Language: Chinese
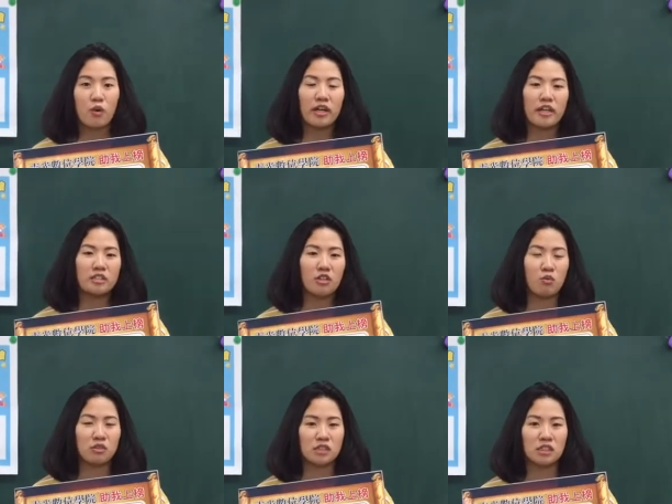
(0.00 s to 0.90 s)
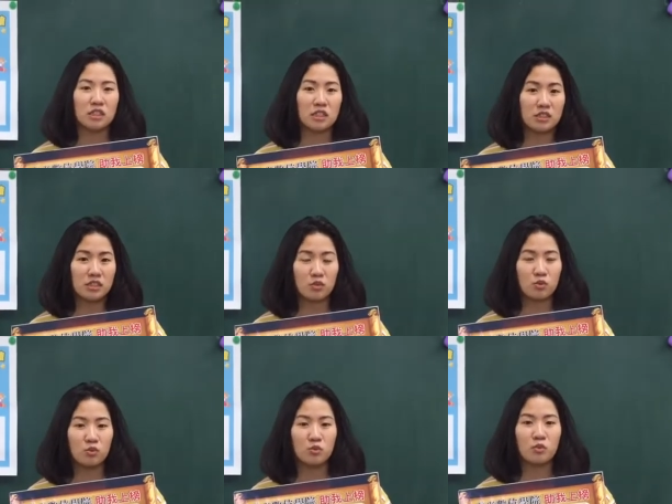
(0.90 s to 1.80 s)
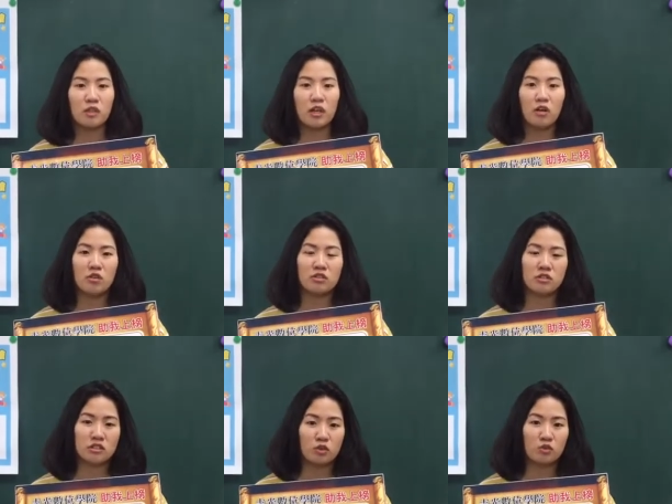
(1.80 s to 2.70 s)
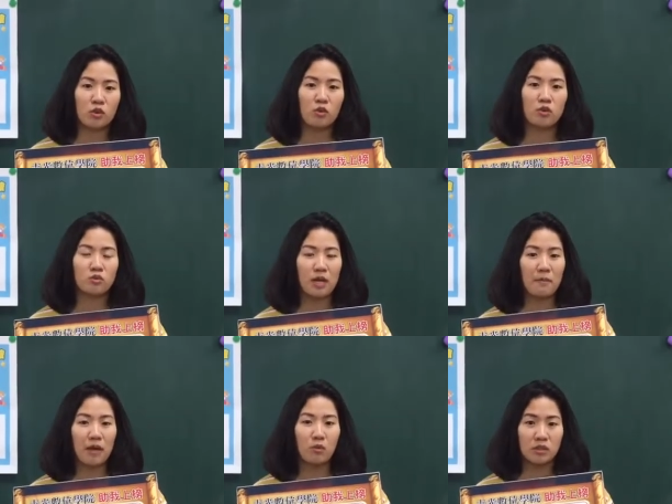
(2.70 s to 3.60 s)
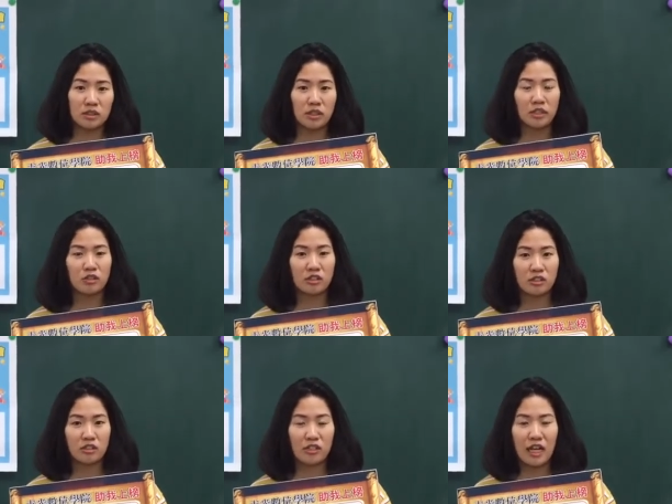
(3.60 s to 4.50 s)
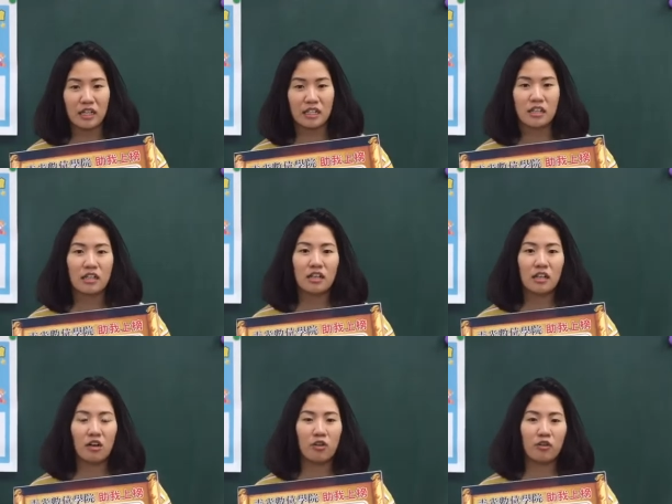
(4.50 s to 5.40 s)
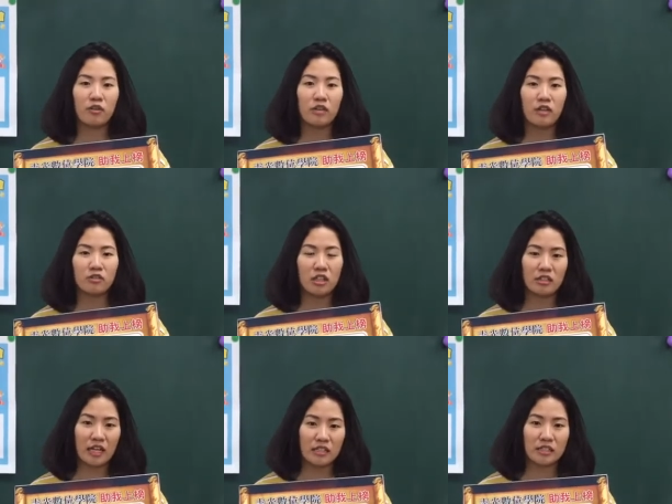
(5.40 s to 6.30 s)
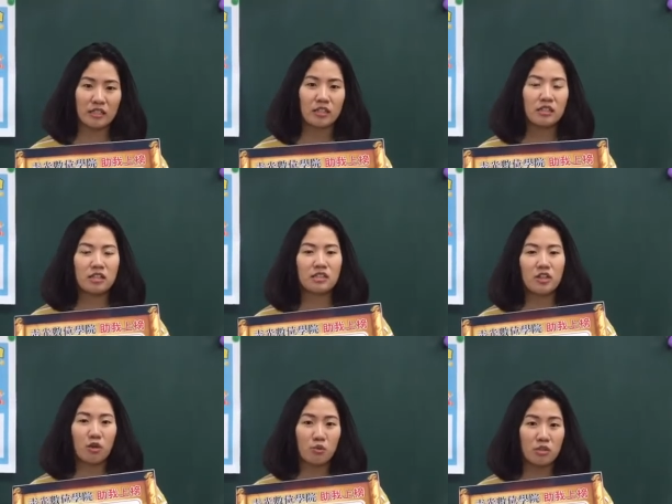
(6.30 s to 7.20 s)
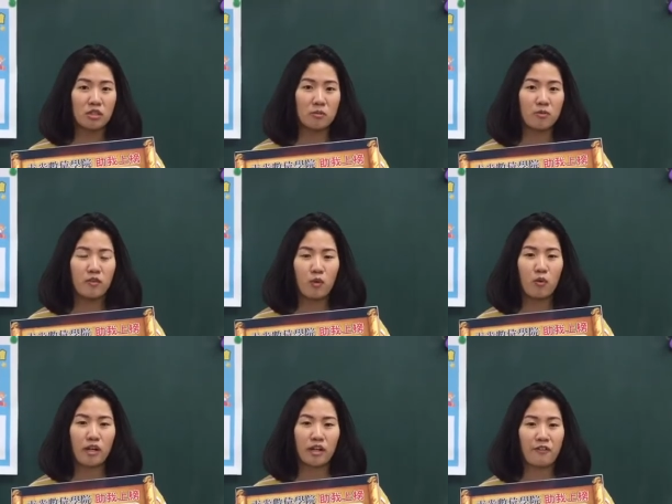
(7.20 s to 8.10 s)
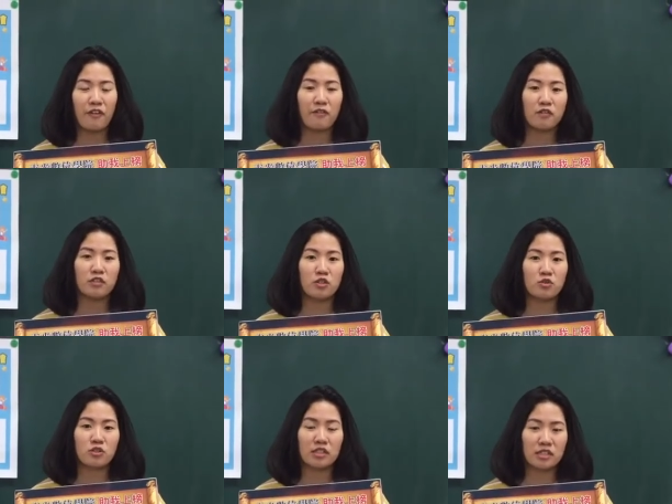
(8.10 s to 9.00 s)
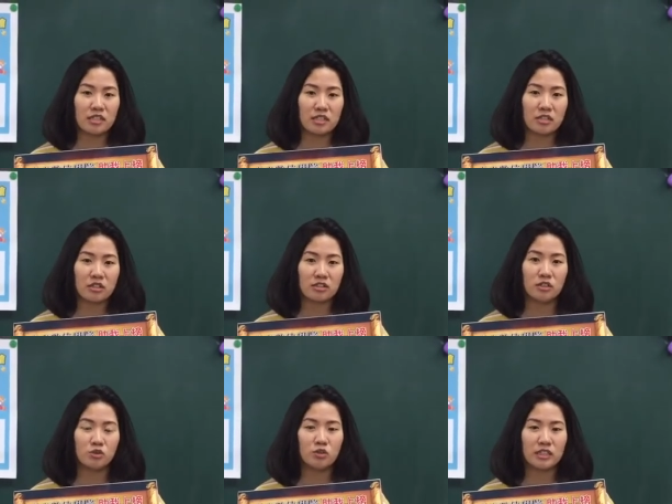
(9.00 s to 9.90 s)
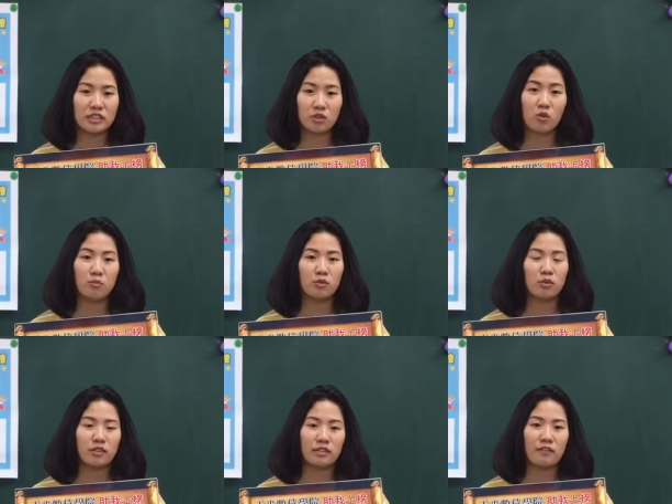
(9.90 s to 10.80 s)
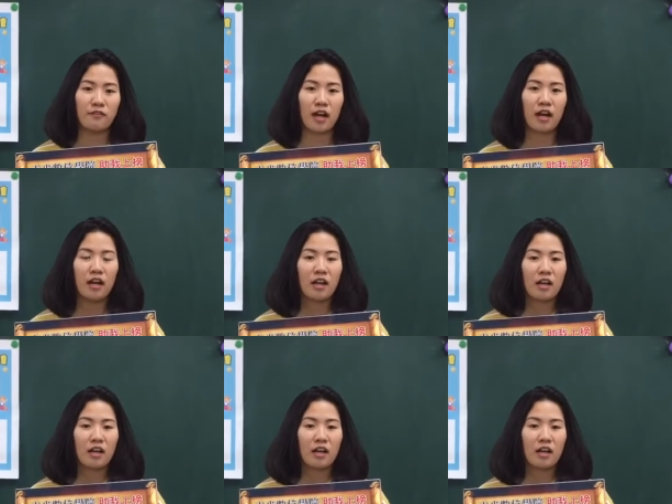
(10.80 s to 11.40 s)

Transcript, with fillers: 我可以依照我自己的进度，然后时间状况去安排我今天要上到哪里，然后要上哪些。那在有问题的部分，我也可以反复的去听那些课程，去厘清我不懂的地方。